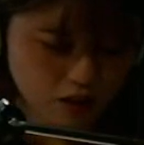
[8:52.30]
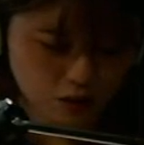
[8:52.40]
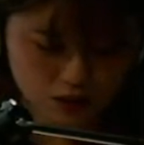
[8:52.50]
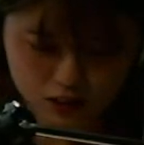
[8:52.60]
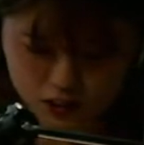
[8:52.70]

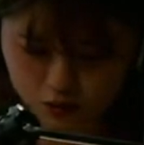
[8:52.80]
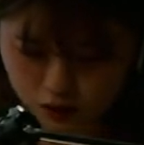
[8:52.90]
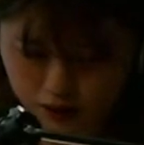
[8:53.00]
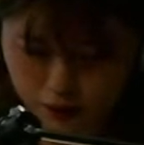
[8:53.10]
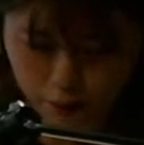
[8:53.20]
私
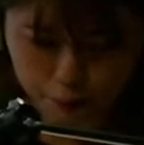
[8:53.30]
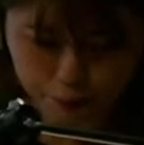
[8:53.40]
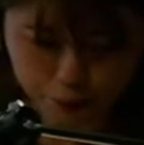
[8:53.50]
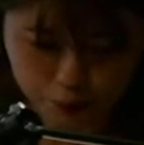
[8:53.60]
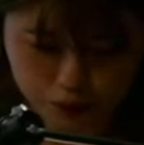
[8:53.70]
は
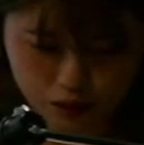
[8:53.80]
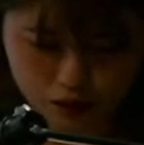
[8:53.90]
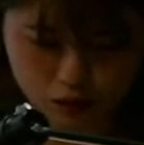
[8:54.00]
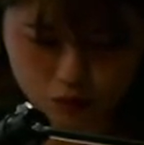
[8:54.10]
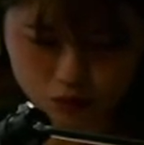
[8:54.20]

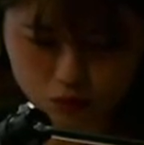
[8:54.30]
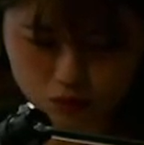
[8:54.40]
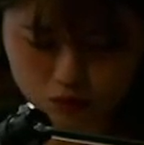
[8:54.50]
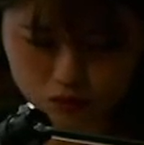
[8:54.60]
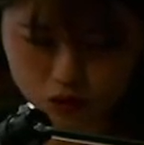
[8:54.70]
えっ
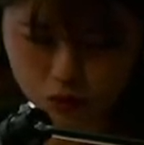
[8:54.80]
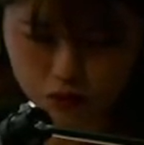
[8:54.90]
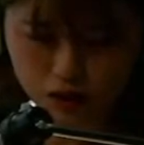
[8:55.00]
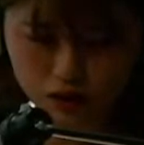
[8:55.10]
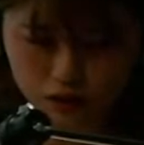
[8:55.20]
と去
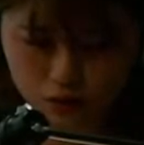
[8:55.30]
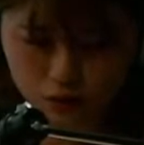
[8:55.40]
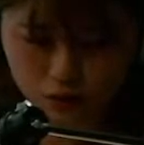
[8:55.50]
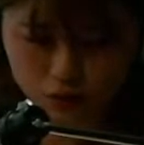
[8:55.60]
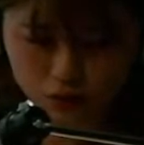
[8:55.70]
年
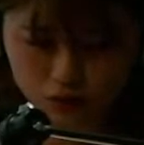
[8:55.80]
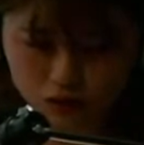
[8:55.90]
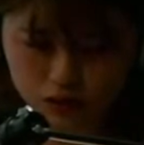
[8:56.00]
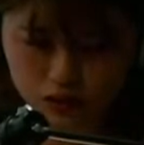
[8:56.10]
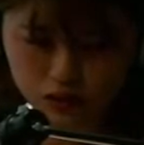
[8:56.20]
の
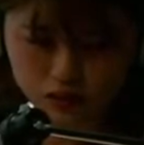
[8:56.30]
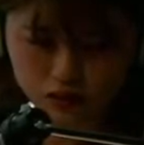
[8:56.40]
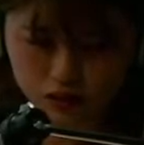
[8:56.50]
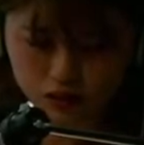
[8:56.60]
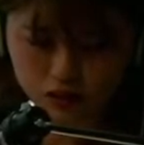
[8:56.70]
1月
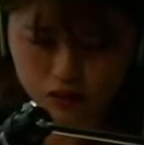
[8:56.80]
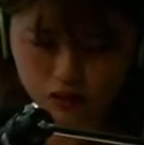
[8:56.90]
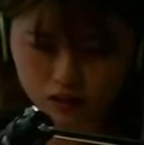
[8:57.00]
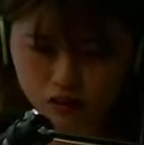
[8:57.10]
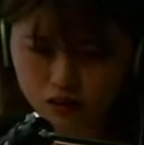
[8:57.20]
に、
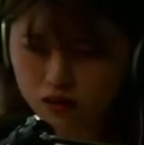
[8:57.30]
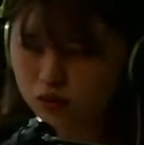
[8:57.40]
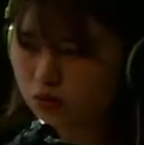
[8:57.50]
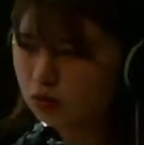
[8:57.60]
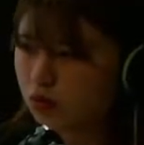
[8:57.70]
えっ
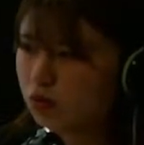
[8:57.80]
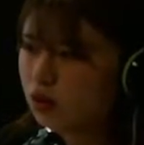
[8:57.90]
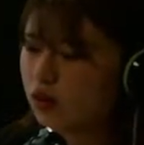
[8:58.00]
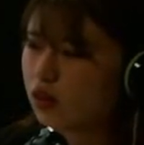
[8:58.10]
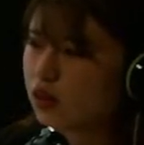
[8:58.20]
と、
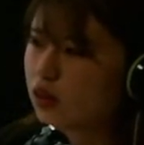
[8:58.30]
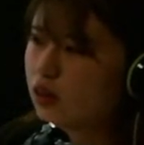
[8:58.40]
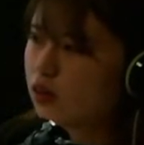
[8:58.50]
なんだっけな、